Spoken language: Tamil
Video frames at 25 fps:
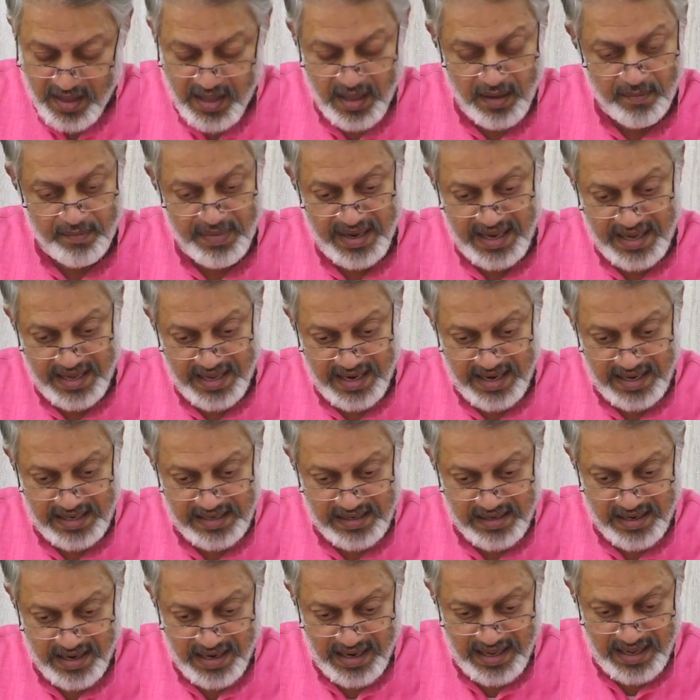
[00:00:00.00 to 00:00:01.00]

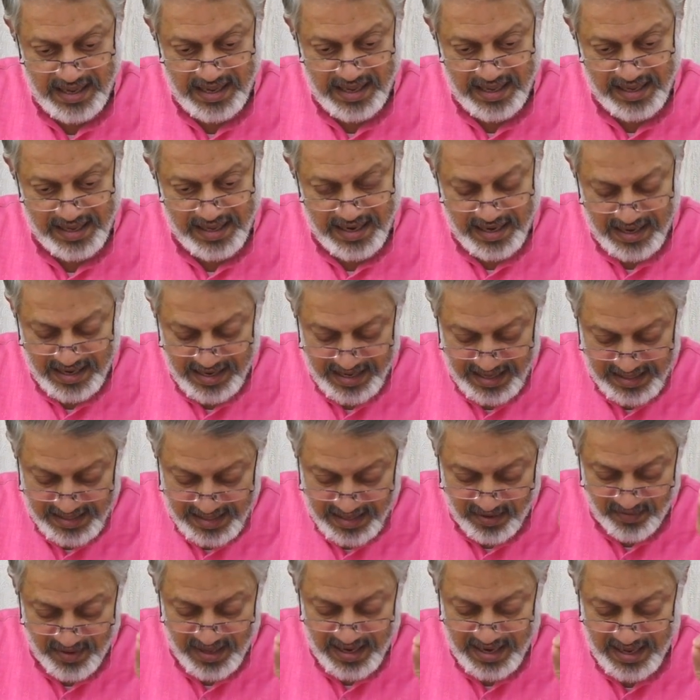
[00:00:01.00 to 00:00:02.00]
பெயரற்ற என்னை
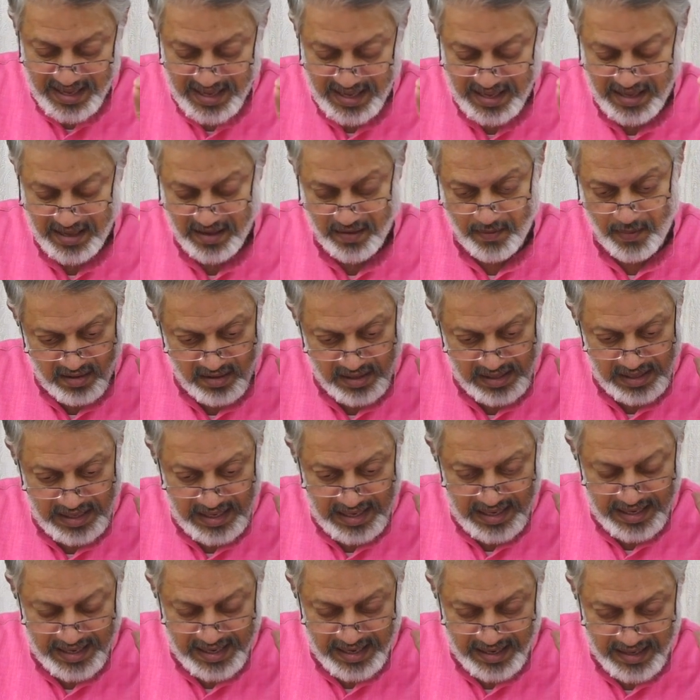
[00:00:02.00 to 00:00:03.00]
தவிர
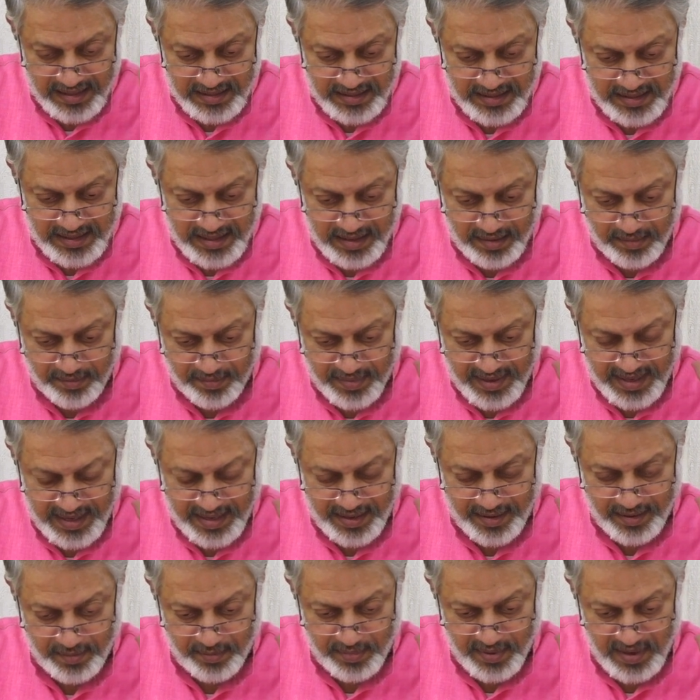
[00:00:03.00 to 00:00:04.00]
எல்லை கடந்த
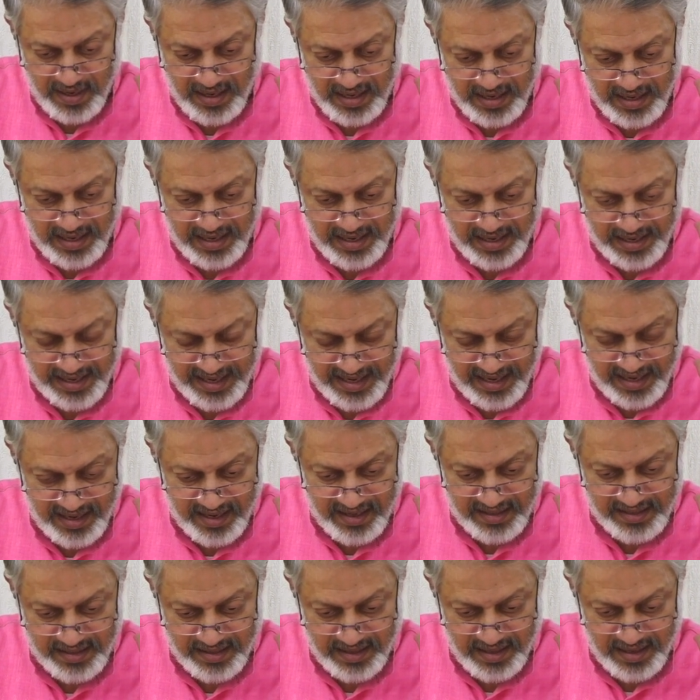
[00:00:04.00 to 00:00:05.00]
பேரிருப்பாக
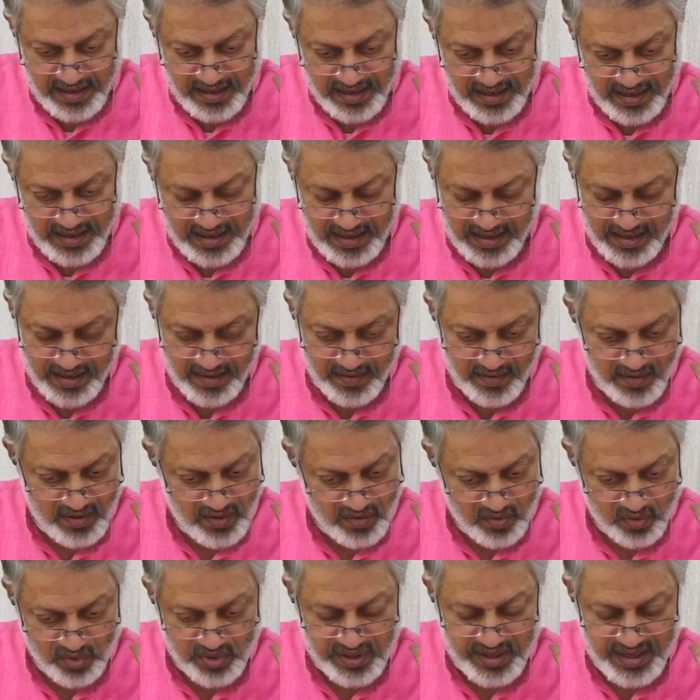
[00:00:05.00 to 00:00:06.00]
நீங்காததாக
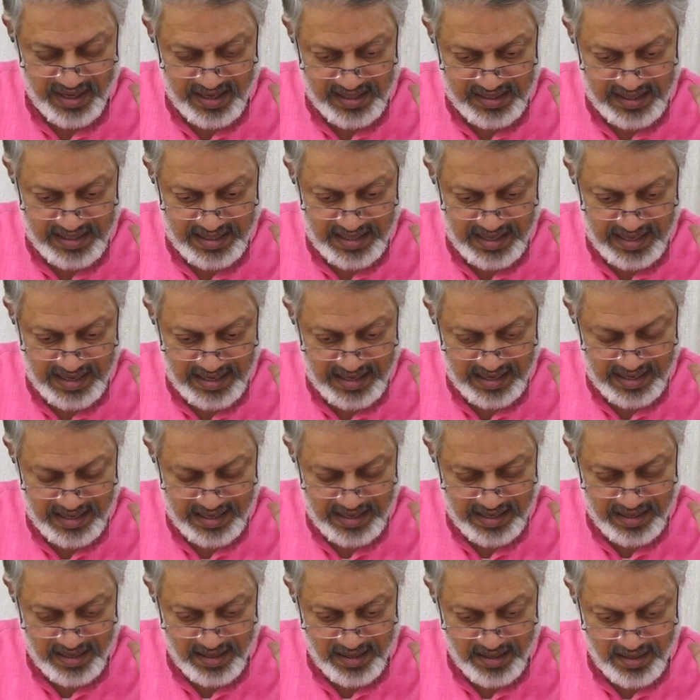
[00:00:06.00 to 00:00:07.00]
புதியாததாக
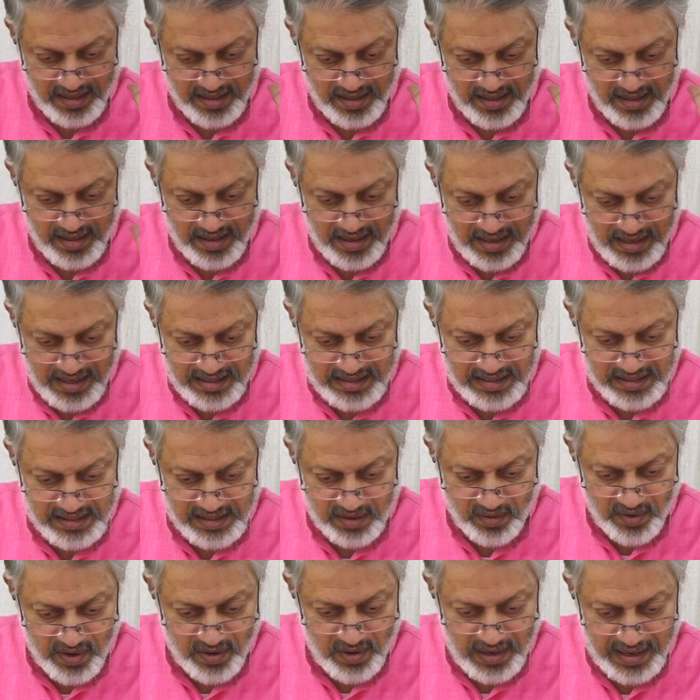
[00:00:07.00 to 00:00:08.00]
அதை
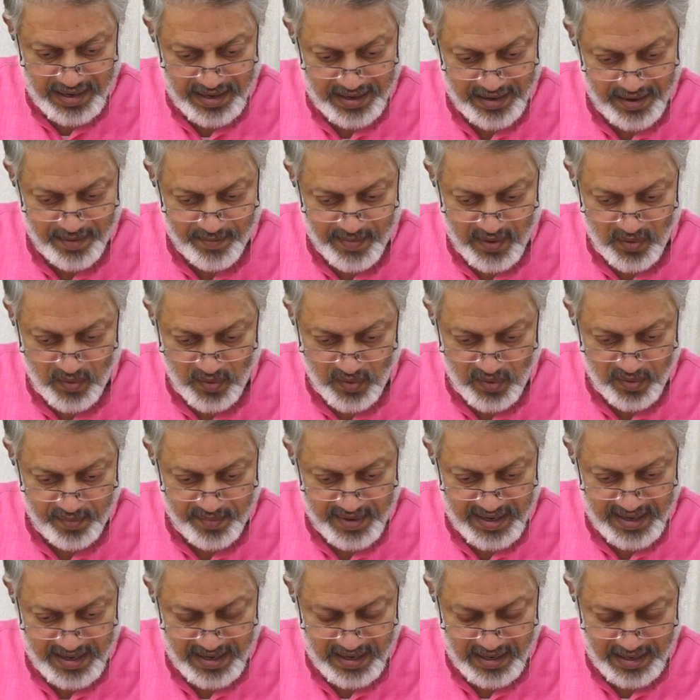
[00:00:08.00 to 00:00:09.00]
தவிர வன்னியமாக ஒன்றுமே
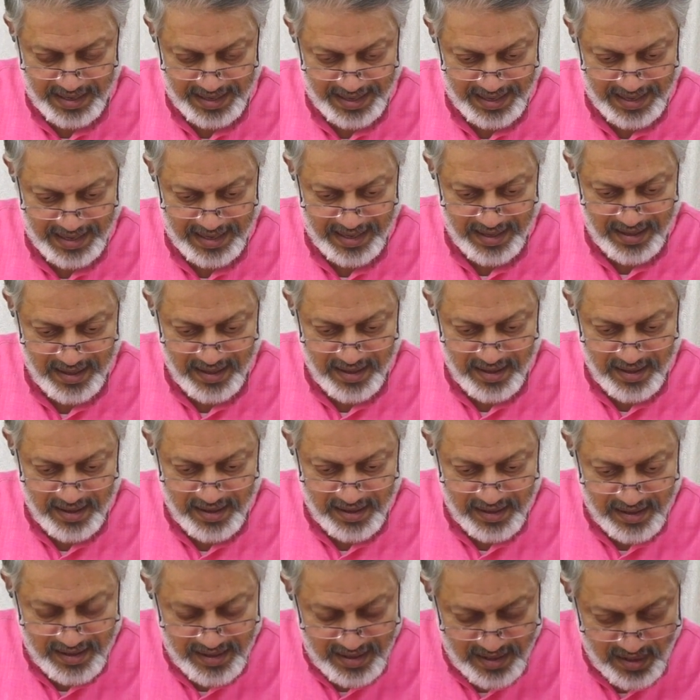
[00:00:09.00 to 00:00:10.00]
இல்லையே
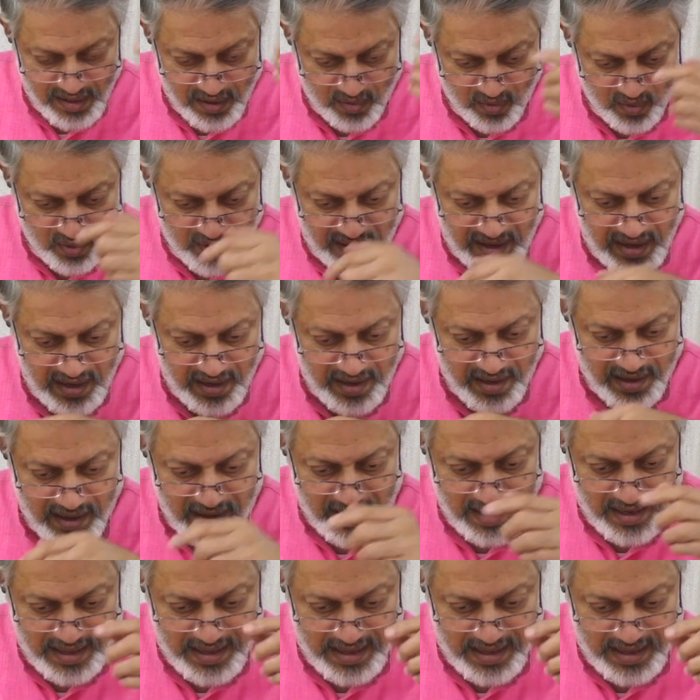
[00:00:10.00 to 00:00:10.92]
இங்கே இந்த உடல்னால